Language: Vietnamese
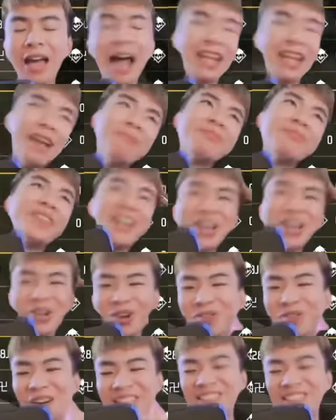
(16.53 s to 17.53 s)
Anh em
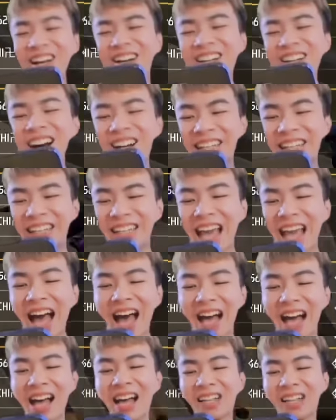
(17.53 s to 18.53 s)
khu vực xưởng cơ khí
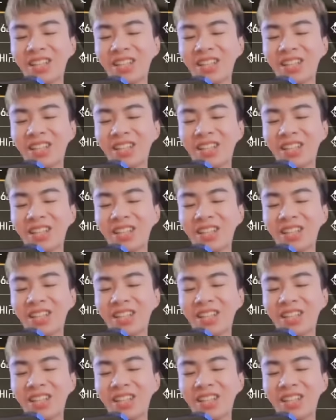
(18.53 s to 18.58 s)
nhá.